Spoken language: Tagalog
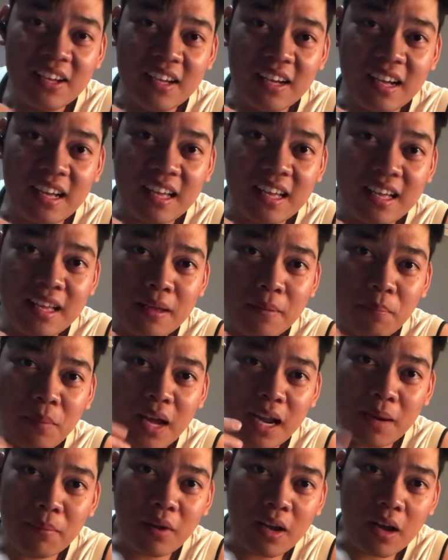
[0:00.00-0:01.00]
uh,
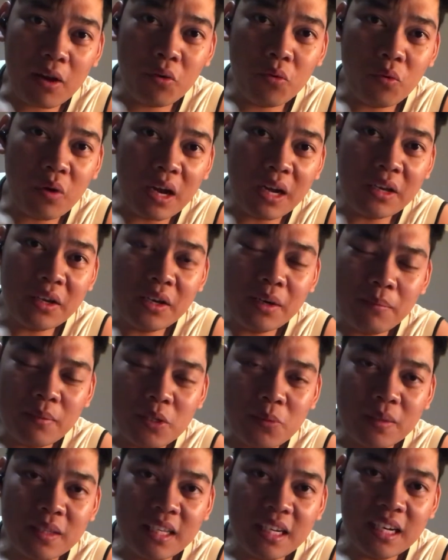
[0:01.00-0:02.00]
para makakuha kayo ng mas
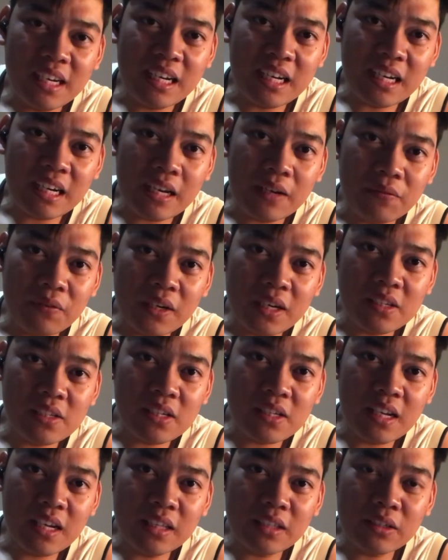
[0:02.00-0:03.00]
madali ng reference
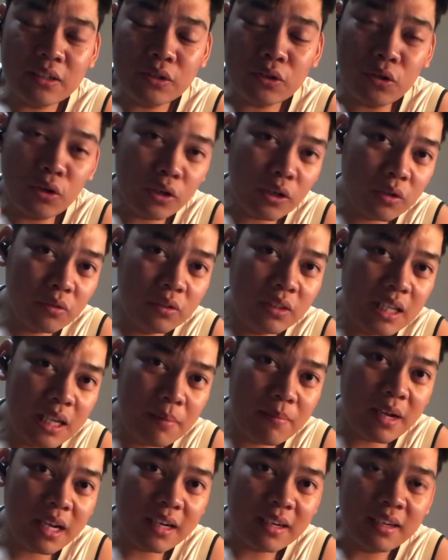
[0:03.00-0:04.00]
letter or kung di
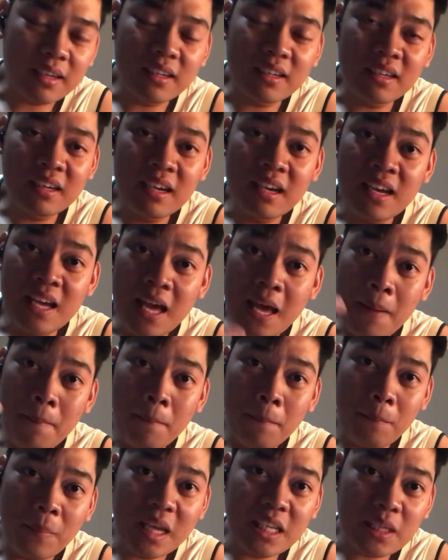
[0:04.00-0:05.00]
man,
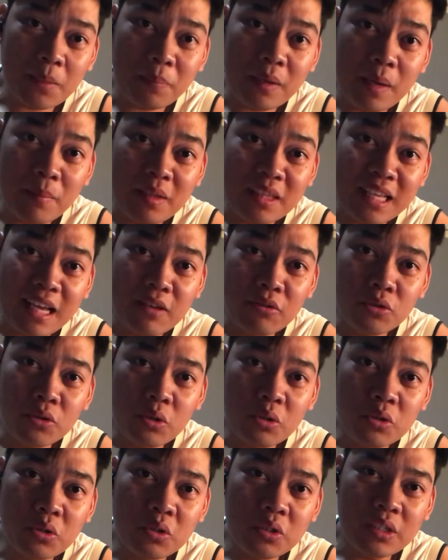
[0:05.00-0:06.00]
may isa pa naman tayong
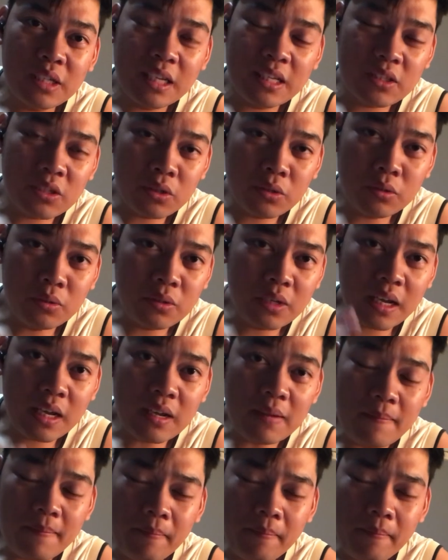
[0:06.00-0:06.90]
solusyon dyan. So una,